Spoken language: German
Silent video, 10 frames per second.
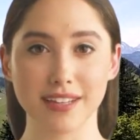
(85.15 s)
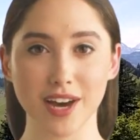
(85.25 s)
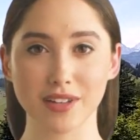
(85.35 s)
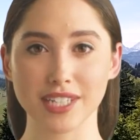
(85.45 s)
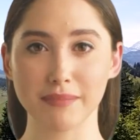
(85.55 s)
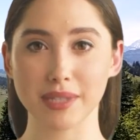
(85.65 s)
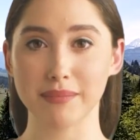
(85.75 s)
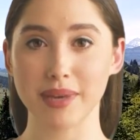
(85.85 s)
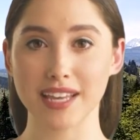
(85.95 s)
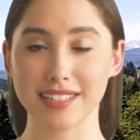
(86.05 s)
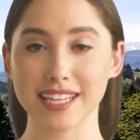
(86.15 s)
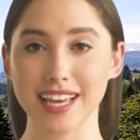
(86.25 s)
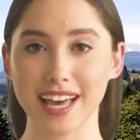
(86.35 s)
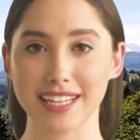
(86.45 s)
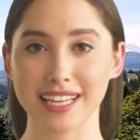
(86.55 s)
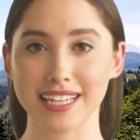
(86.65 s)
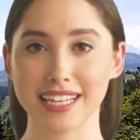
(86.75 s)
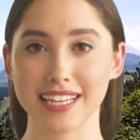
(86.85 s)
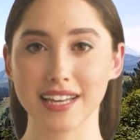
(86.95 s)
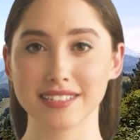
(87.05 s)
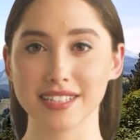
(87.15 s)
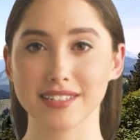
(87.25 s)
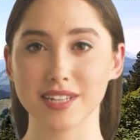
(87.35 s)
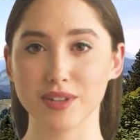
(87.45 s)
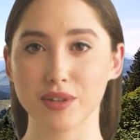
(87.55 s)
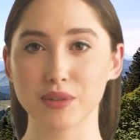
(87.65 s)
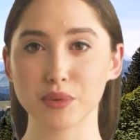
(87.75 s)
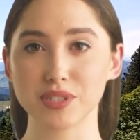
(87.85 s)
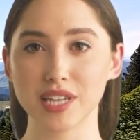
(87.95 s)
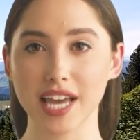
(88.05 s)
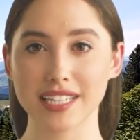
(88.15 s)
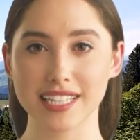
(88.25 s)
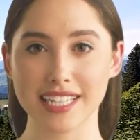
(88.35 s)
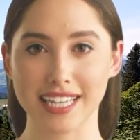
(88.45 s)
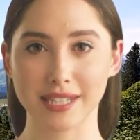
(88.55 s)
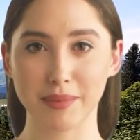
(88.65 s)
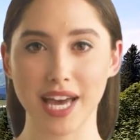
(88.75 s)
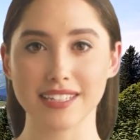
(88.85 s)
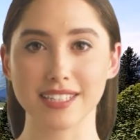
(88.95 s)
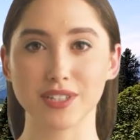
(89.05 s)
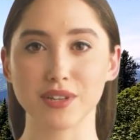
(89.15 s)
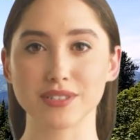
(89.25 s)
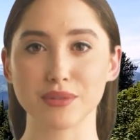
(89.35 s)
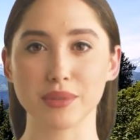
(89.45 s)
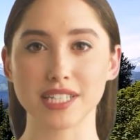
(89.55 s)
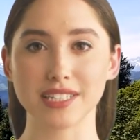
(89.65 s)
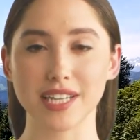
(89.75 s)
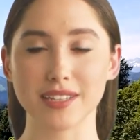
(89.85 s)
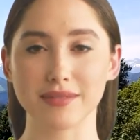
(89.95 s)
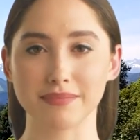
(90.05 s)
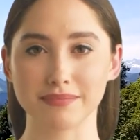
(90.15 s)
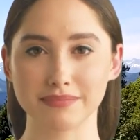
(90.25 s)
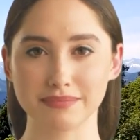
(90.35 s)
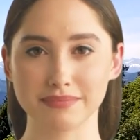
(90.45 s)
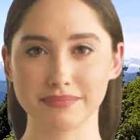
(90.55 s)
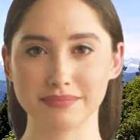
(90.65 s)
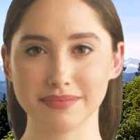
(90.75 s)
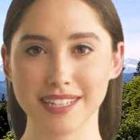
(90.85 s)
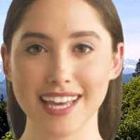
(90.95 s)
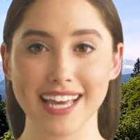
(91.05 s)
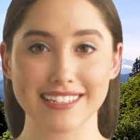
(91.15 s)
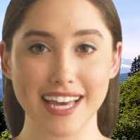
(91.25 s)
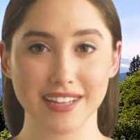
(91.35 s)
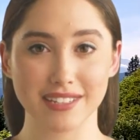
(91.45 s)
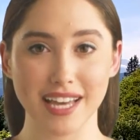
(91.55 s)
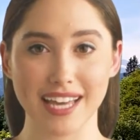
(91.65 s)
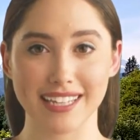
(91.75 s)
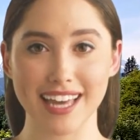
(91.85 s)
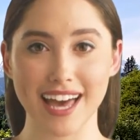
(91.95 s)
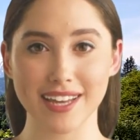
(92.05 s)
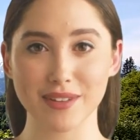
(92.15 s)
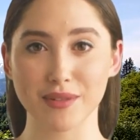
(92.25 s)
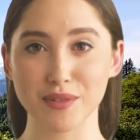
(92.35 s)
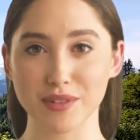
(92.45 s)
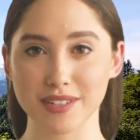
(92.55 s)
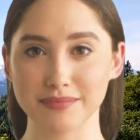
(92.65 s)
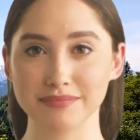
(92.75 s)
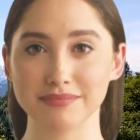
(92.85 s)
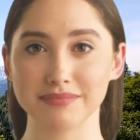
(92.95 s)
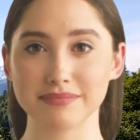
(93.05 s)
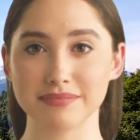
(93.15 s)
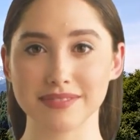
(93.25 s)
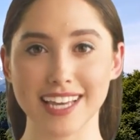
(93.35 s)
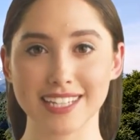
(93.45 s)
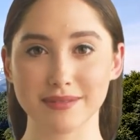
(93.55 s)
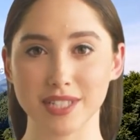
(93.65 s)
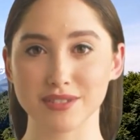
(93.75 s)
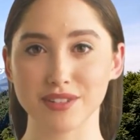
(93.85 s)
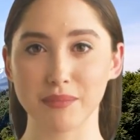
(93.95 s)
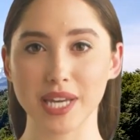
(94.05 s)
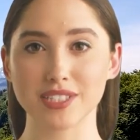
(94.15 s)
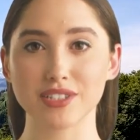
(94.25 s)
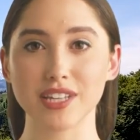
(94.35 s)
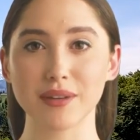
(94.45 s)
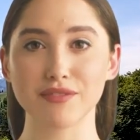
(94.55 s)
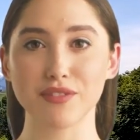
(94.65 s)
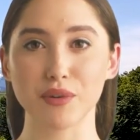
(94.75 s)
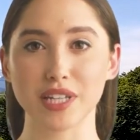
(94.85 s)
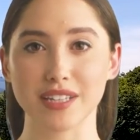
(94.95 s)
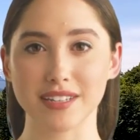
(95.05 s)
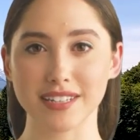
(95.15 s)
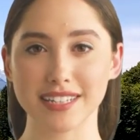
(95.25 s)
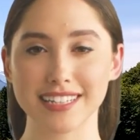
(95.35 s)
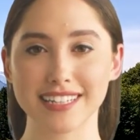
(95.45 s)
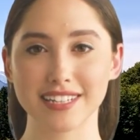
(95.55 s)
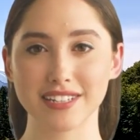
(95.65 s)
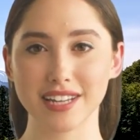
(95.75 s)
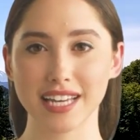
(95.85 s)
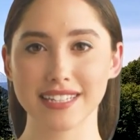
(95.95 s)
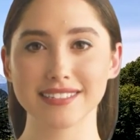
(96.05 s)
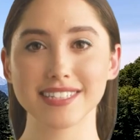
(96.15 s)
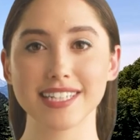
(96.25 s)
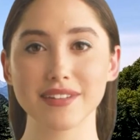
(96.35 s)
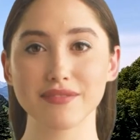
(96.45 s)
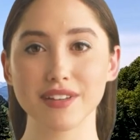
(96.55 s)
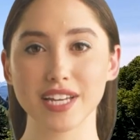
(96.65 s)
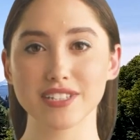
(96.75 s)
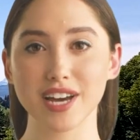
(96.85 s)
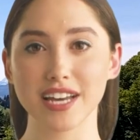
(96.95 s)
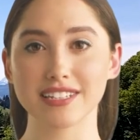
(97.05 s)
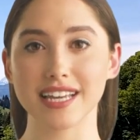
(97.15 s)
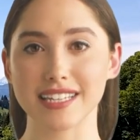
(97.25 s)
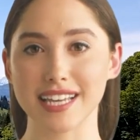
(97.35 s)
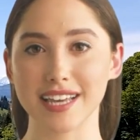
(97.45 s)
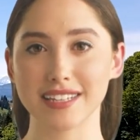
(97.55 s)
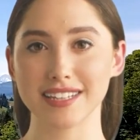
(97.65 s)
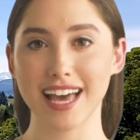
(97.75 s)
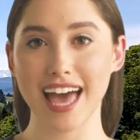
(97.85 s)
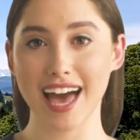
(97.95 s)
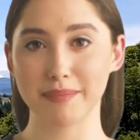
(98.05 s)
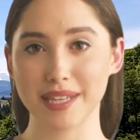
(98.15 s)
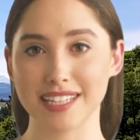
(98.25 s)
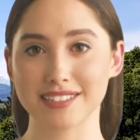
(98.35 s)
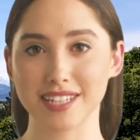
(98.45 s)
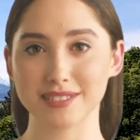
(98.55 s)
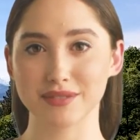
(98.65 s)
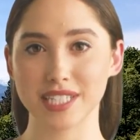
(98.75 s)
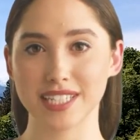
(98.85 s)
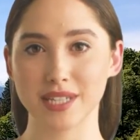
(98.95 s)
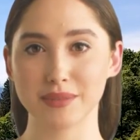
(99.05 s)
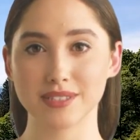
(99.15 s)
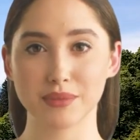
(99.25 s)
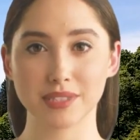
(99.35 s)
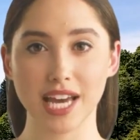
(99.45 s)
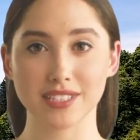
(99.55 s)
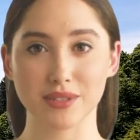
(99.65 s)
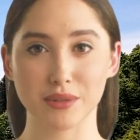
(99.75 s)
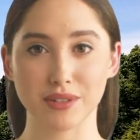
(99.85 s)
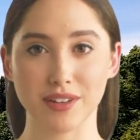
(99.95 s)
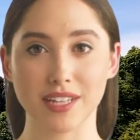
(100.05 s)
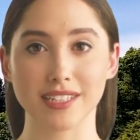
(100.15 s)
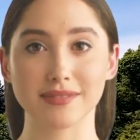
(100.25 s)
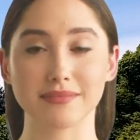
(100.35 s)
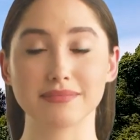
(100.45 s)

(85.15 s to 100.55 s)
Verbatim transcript: Cordypin hat eine alkaliierende Wirkung und kann in jedem Alter konsumiert werden. Er enthält keinen Alkohol. Es wird für Menschen empfohlen, die sich traditionell fleischreich ernähren, aber etwas für ihre Gesundheit tun wollen.